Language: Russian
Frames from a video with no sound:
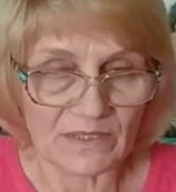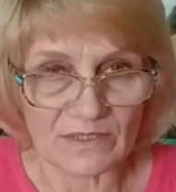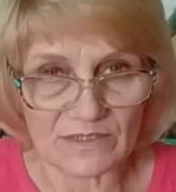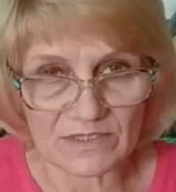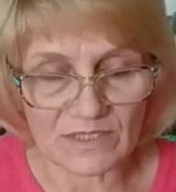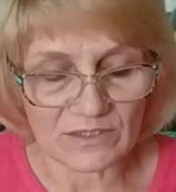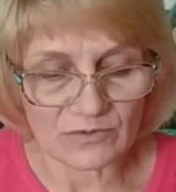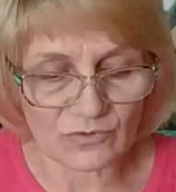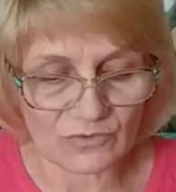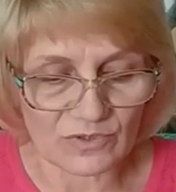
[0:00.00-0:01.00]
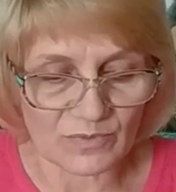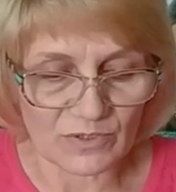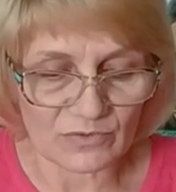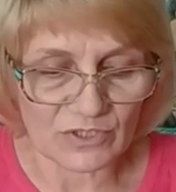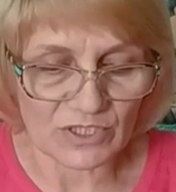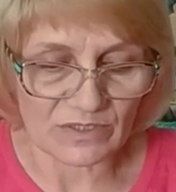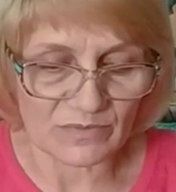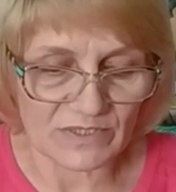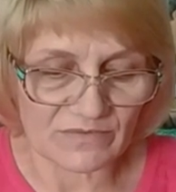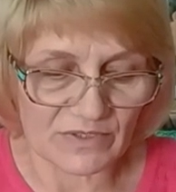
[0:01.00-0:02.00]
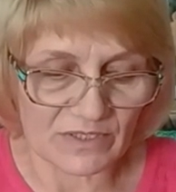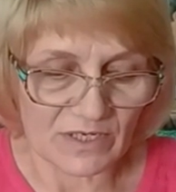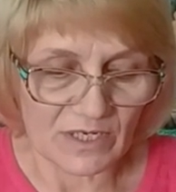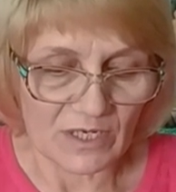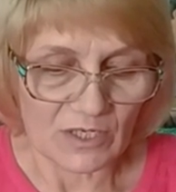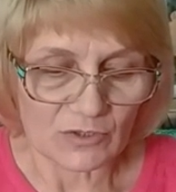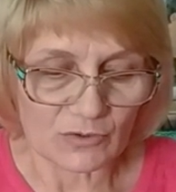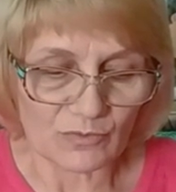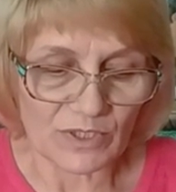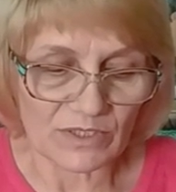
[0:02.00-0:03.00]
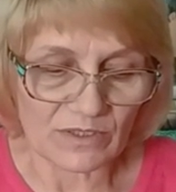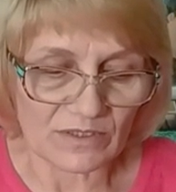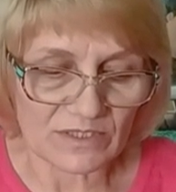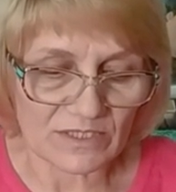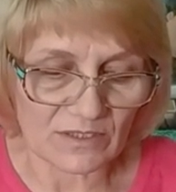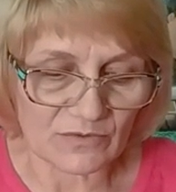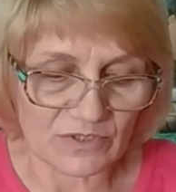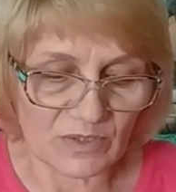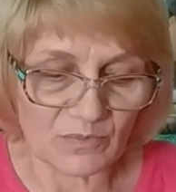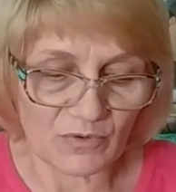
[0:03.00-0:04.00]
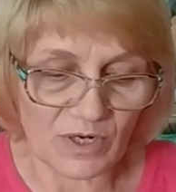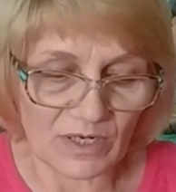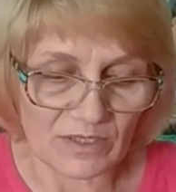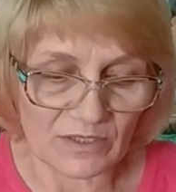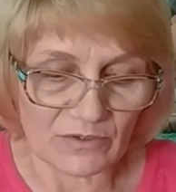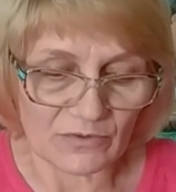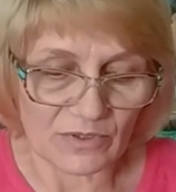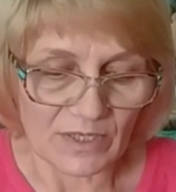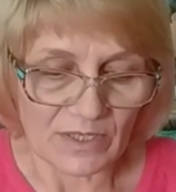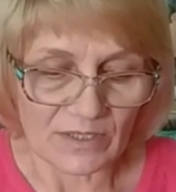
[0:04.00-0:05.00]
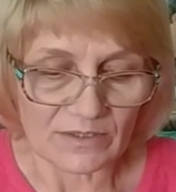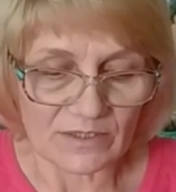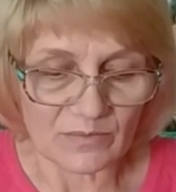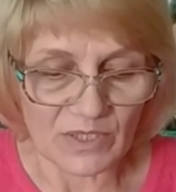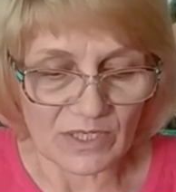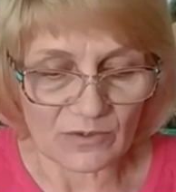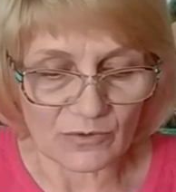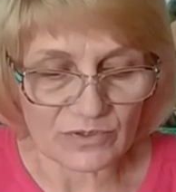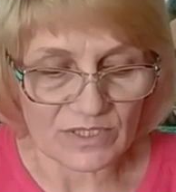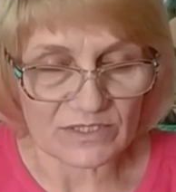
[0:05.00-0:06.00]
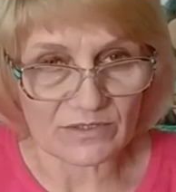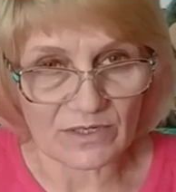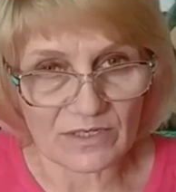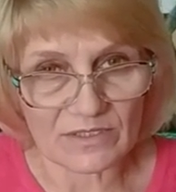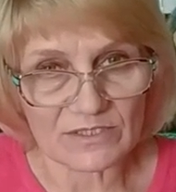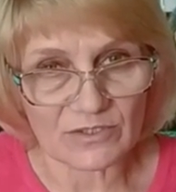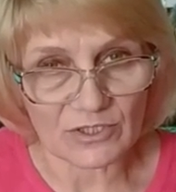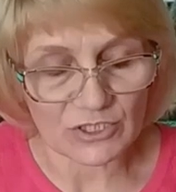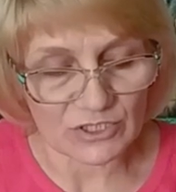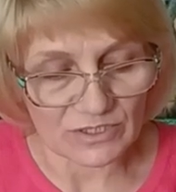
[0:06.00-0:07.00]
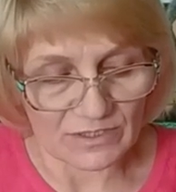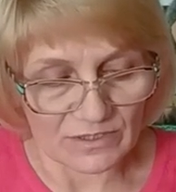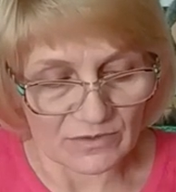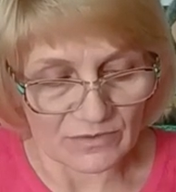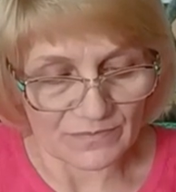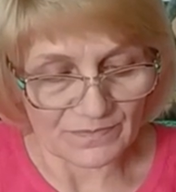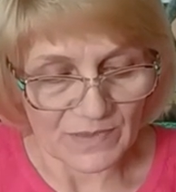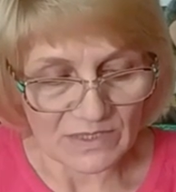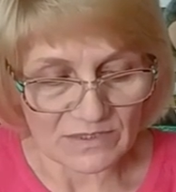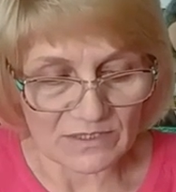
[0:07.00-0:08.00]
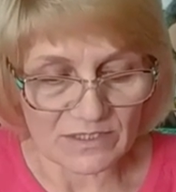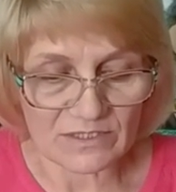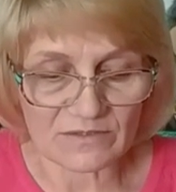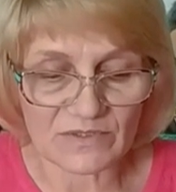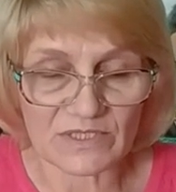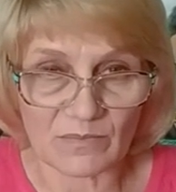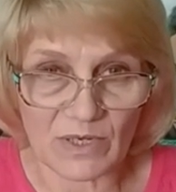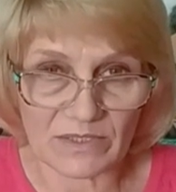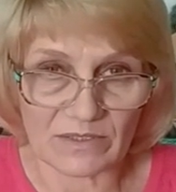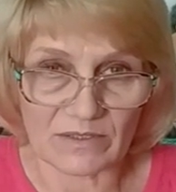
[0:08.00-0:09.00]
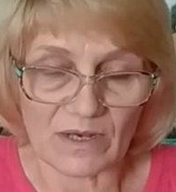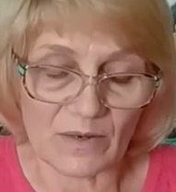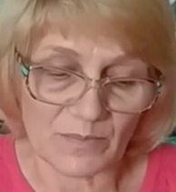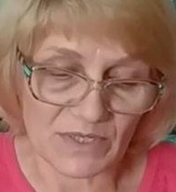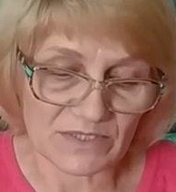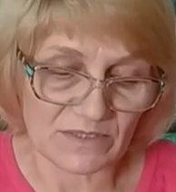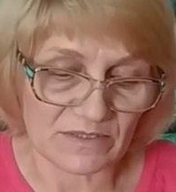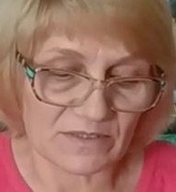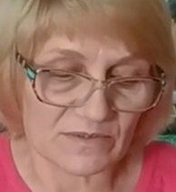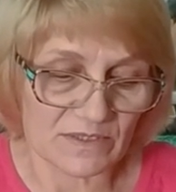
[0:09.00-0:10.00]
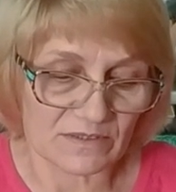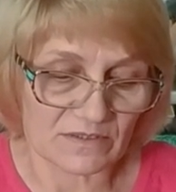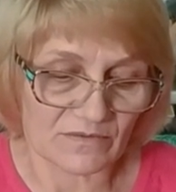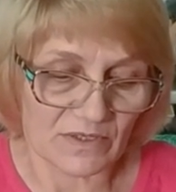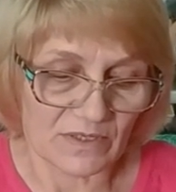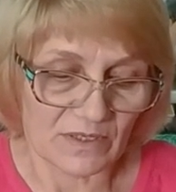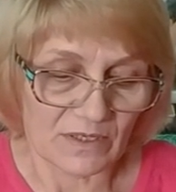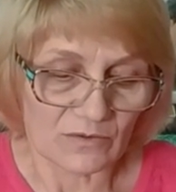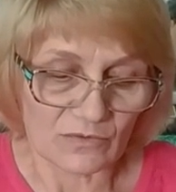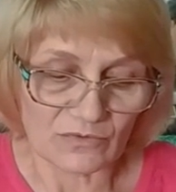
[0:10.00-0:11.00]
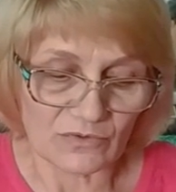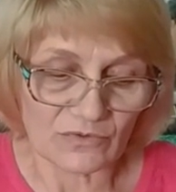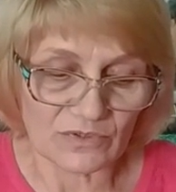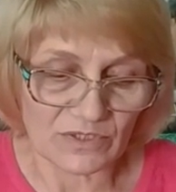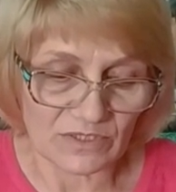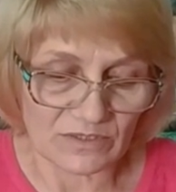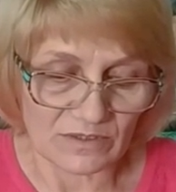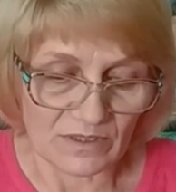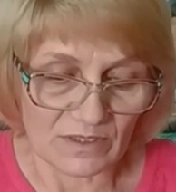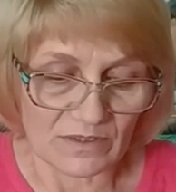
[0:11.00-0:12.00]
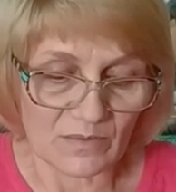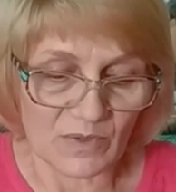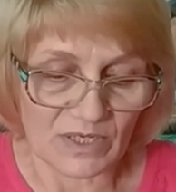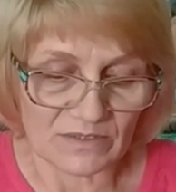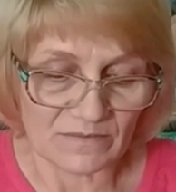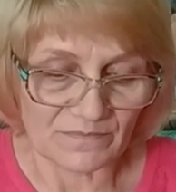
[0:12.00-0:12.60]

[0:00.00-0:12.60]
Лиса – трудно приручаемый зверь. Шумы и голоса людей пугали ее. Дым и огонь костра страшили ее. Соседство собаки – опасное соседство. Но у нее дети, она мать.